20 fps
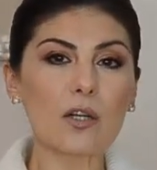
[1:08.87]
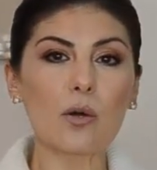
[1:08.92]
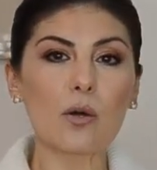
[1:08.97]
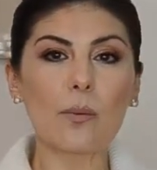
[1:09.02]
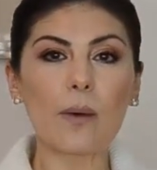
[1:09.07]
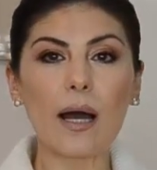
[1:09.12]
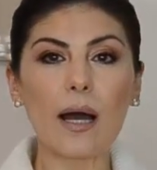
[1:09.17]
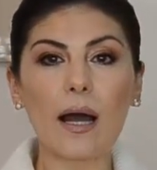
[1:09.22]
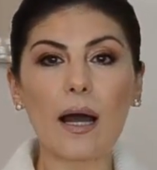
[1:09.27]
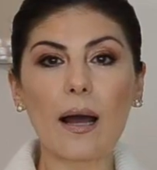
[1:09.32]

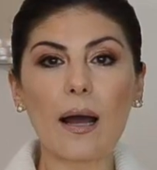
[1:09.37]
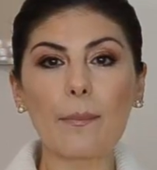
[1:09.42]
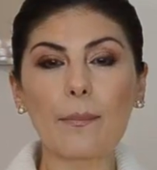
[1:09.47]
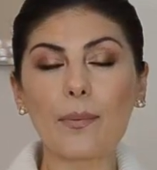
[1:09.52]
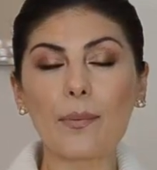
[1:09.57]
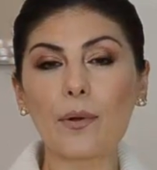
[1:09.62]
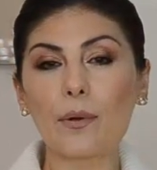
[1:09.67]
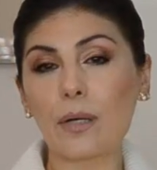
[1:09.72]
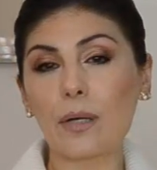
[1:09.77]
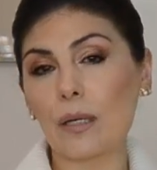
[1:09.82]
lo va
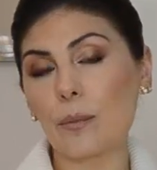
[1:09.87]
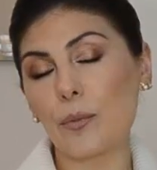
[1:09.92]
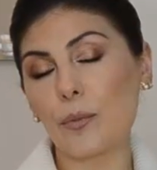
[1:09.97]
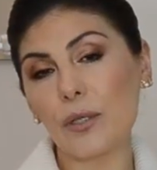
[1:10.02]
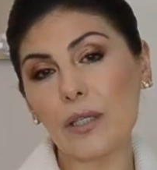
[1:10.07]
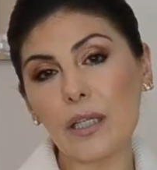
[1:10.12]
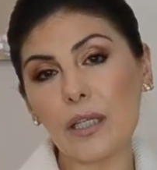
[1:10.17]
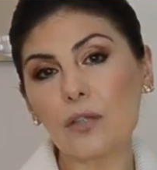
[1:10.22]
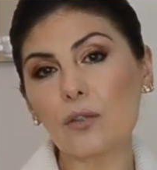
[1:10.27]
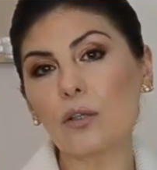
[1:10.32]

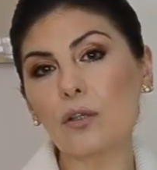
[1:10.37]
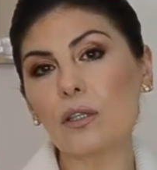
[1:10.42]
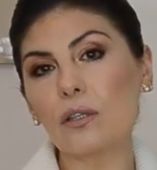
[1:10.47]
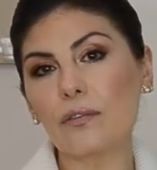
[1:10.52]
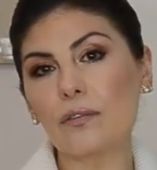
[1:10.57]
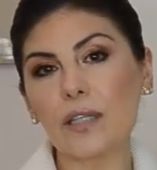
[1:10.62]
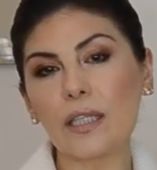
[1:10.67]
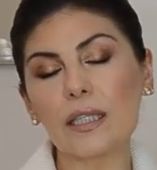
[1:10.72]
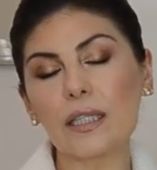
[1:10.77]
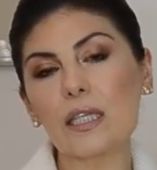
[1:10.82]
reponiendo en
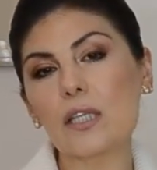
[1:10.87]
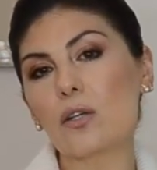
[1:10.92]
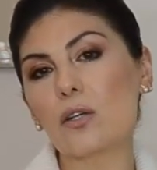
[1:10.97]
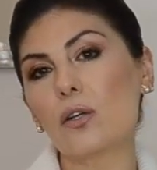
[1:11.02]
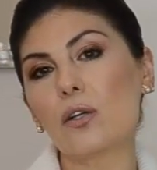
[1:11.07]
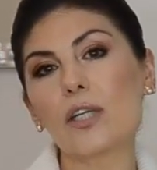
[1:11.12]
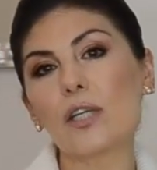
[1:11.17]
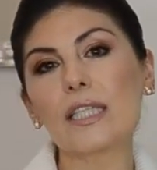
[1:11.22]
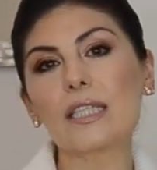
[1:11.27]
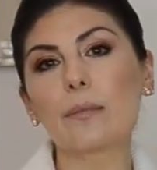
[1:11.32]
diferentes
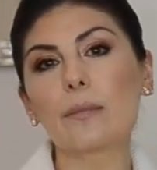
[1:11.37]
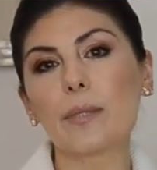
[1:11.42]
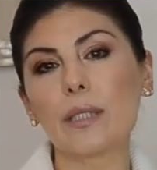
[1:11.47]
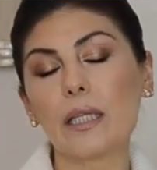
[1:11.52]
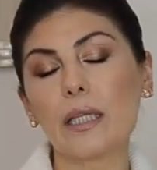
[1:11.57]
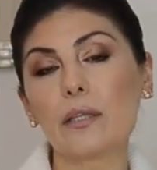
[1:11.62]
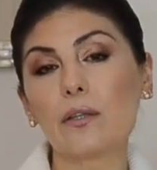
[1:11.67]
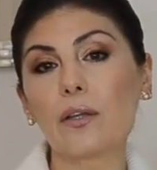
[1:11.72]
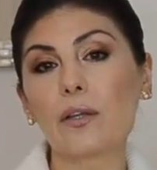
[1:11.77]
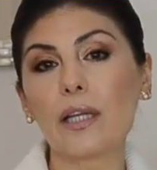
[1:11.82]
colores
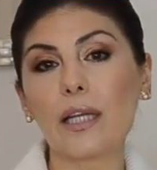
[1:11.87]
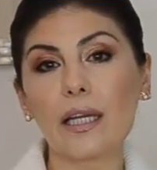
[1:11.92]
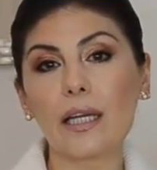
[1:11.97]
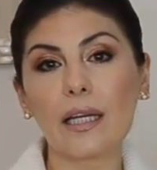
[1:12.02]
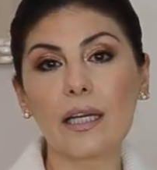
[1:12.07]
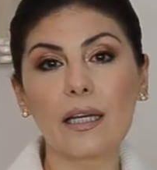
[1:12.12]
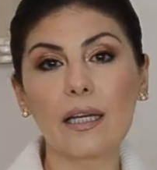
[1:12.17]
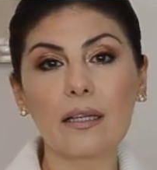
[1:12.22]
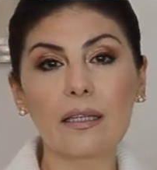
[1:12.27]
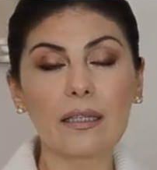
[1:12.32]
dependiendo
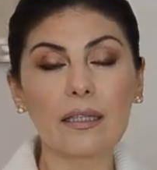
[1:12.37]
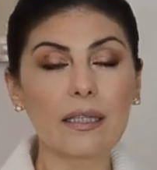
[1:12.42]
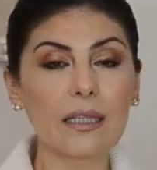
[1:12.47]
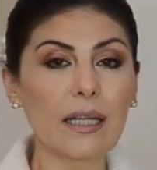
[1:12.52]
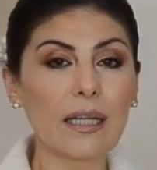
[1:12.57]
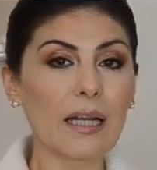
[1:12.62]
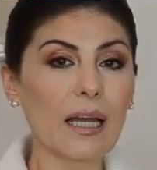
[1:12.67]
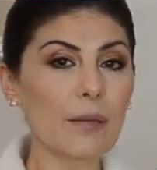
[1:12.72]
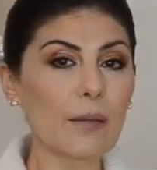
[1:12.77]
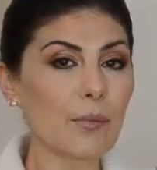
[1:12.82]
de,
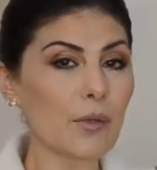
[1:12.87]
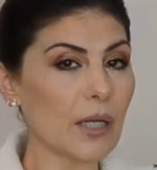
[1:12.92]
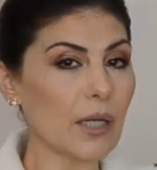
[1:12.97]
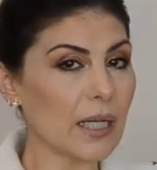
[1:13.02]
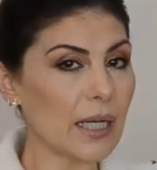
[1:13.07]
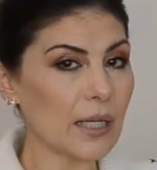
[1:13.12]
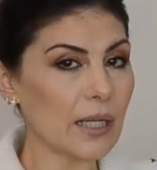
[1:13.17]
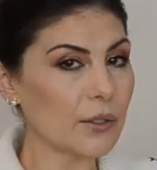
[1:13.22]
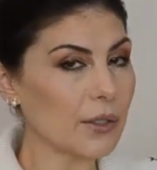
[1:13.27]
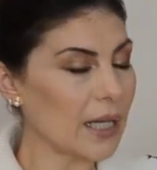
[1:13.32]
la época
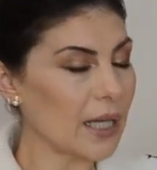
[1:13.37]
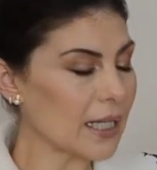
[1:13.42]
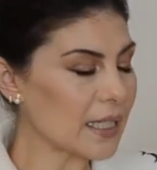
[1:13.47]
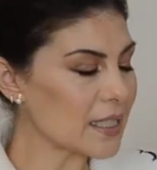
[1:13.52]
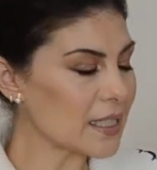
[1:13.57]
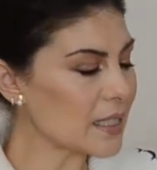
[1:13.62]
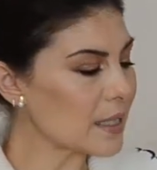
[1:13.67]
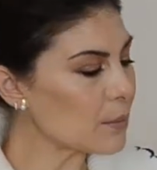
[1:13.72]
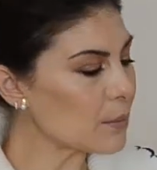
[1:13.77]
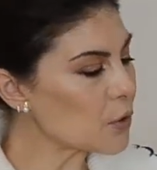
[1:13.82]
del año en la
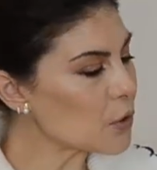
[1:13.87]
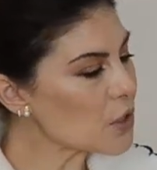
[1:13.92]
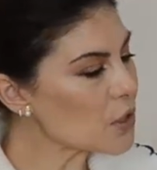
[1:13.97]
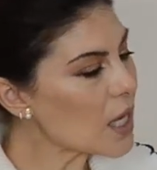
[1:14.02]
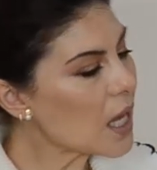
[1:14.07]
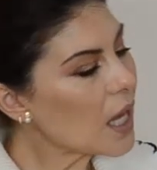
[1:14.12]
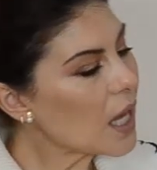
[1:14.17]
que estemos.